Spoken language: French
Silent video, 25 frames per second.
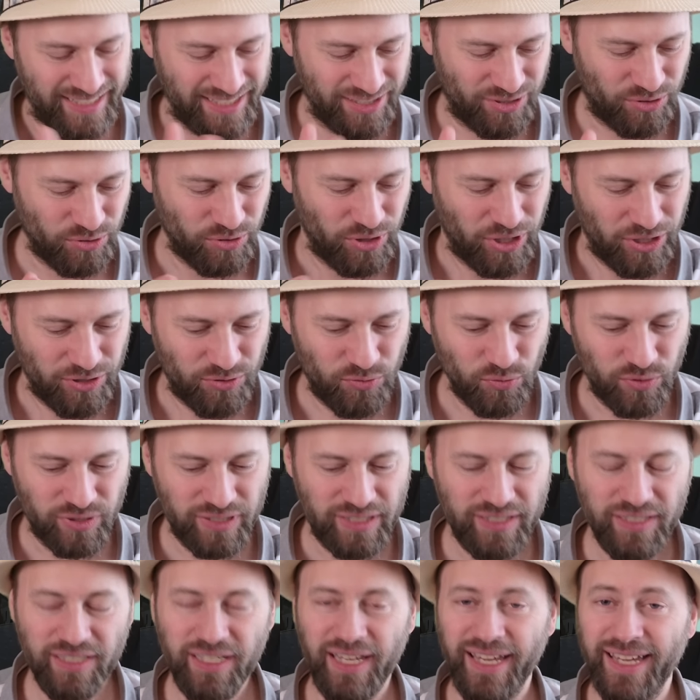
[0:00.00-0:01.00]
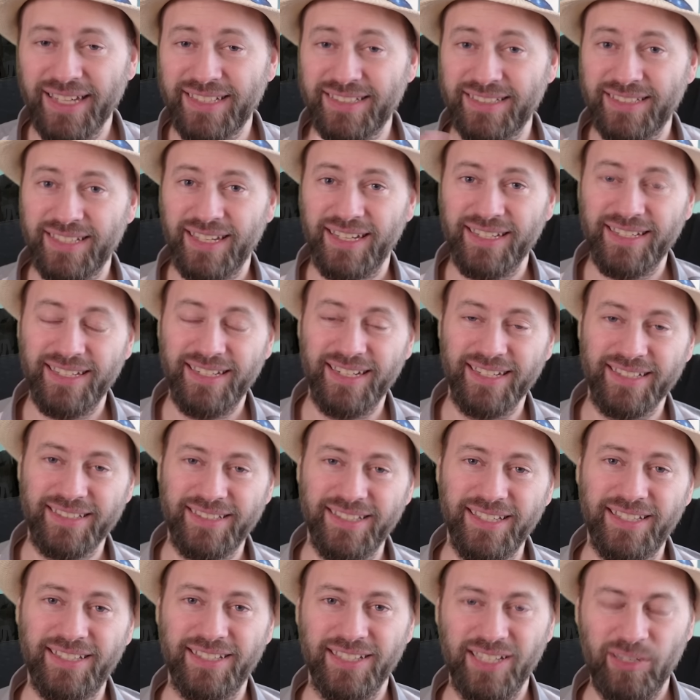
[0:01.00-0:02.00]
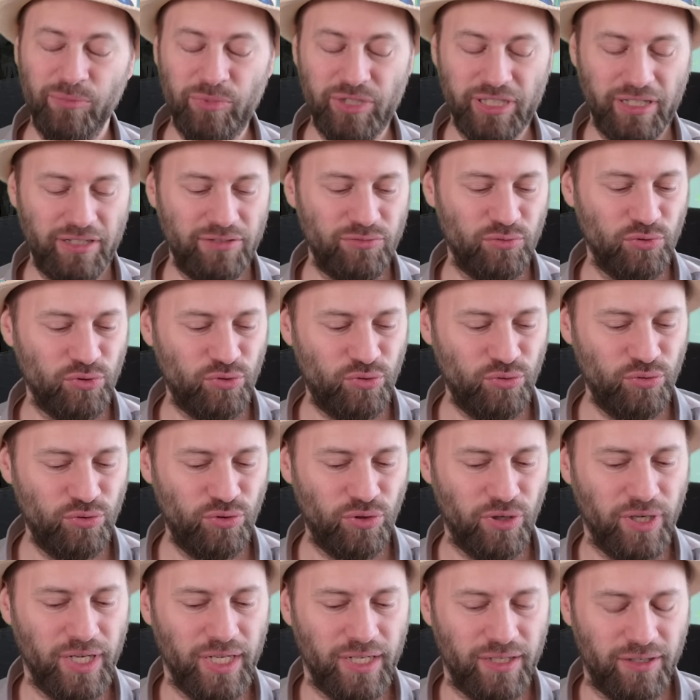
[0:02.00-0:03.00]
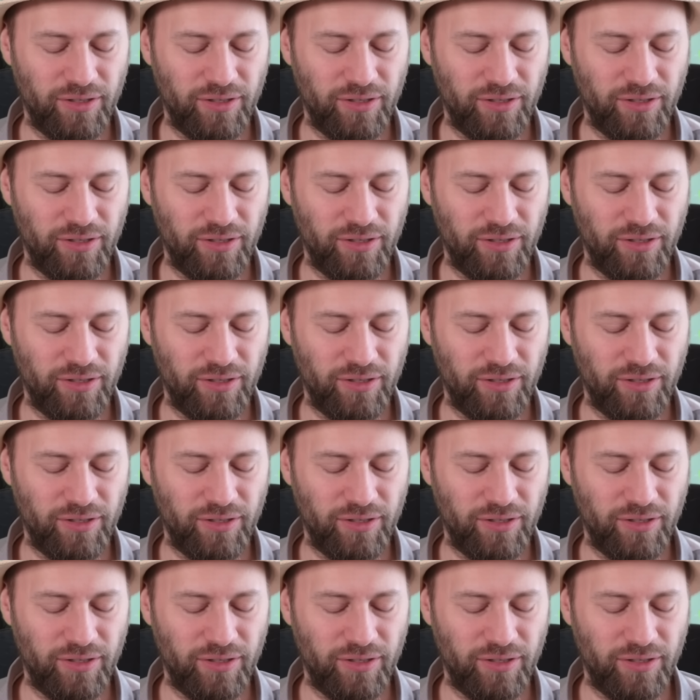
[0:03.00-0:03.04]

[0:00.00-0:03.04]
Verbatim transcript: et que tout ce qui est extra-galactique, eh bien, du coup,